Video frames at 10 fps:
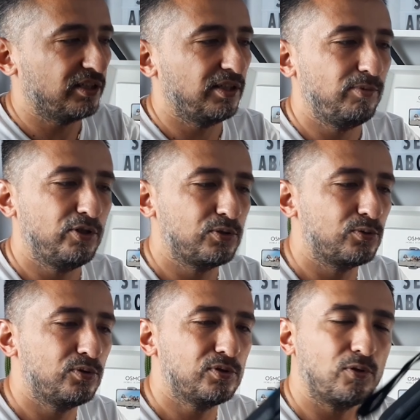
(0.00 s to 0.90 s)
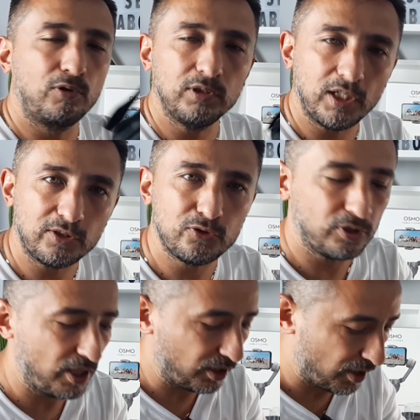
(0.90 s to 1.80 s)
atabiliyorsunuz. O kadar
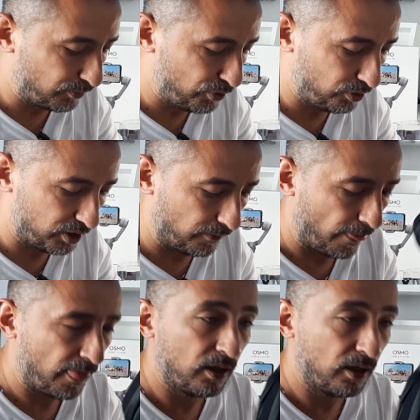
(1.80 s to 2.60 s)
küçük yer kaplıyor ki.